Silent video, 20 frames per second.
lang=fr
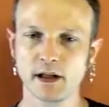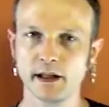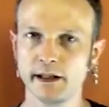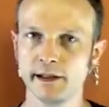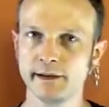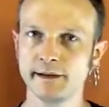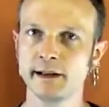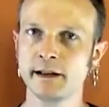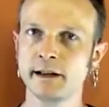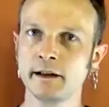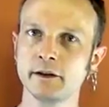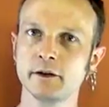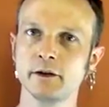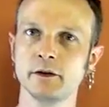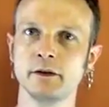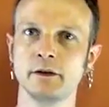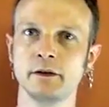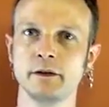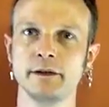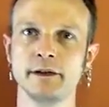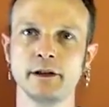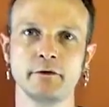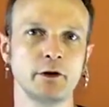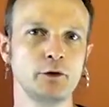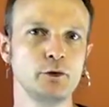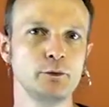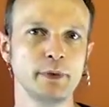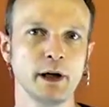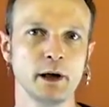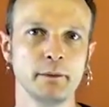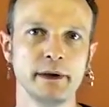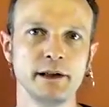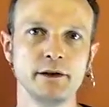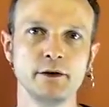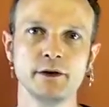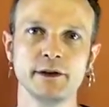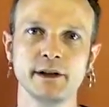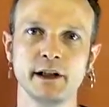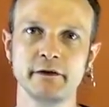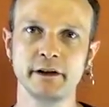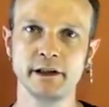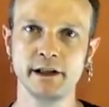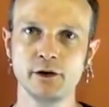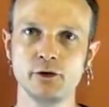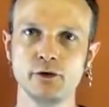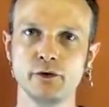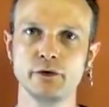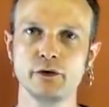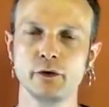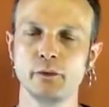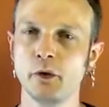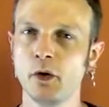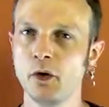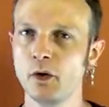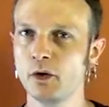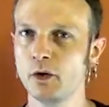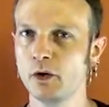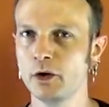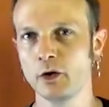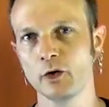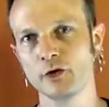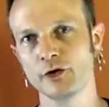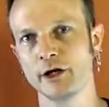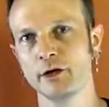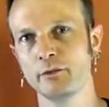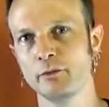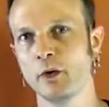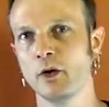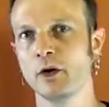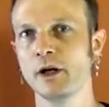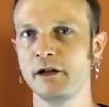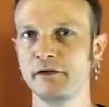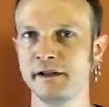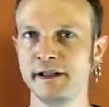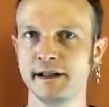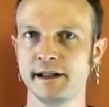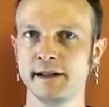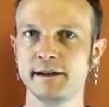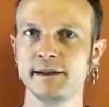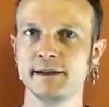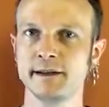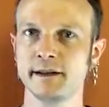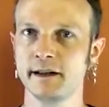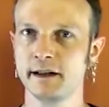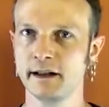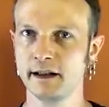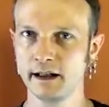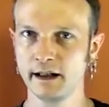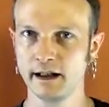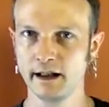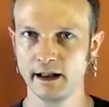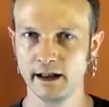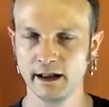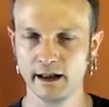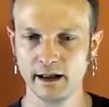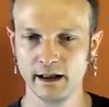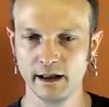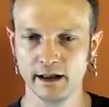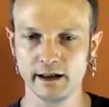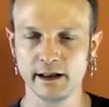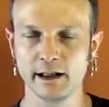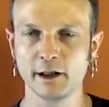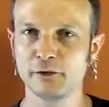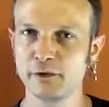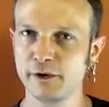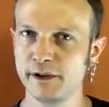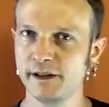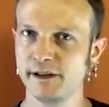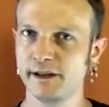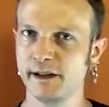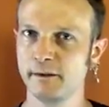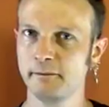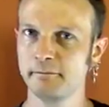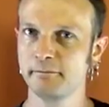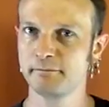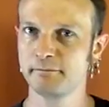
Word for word: Et ça, ça va nous permettre de travailler justement l'enchaînement, la vitesse et la fluidité.